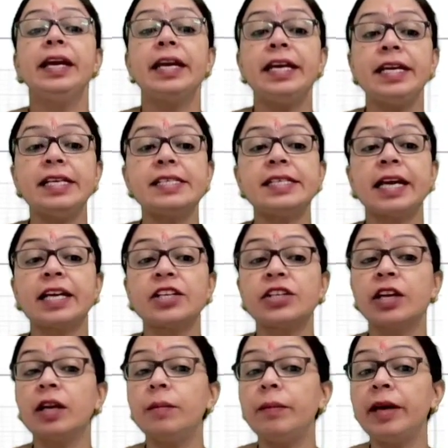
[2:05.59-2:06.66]
ई e
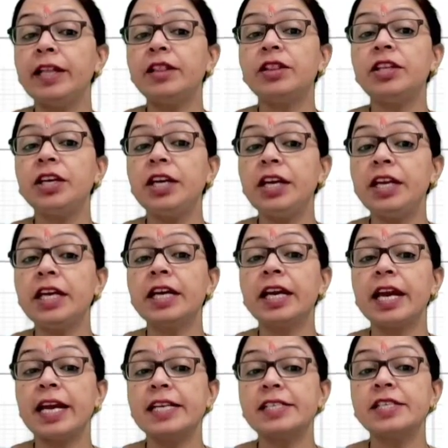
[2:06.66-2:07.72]
सेक्शन में तीन
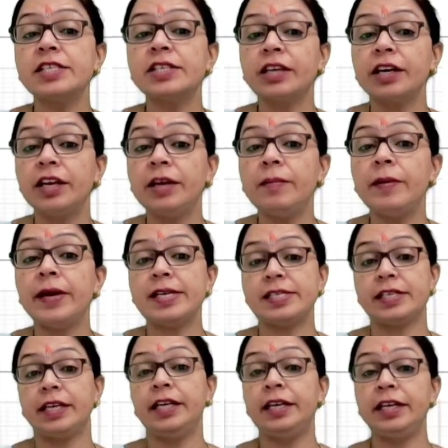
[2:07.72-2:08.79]
केस स्टडी बेस
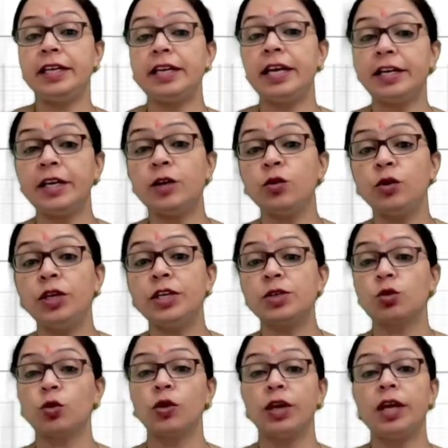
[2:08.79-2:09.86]
इंटीग्रेटेड यूनिट्स
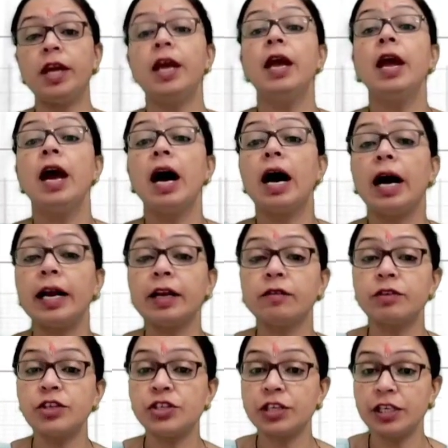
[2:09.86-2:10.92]
होंगी हर
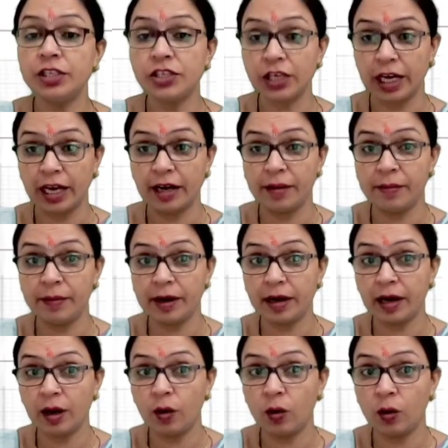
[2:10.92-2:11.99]
क्वेश्चन चार नंबर
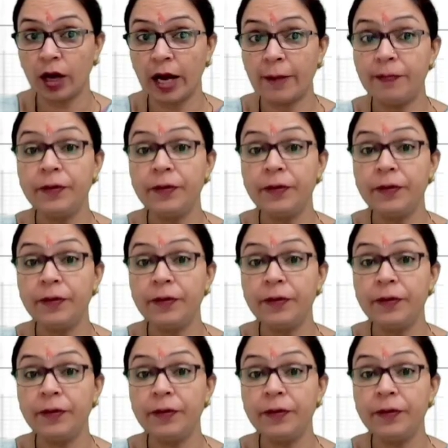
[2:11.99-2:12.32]
का होगा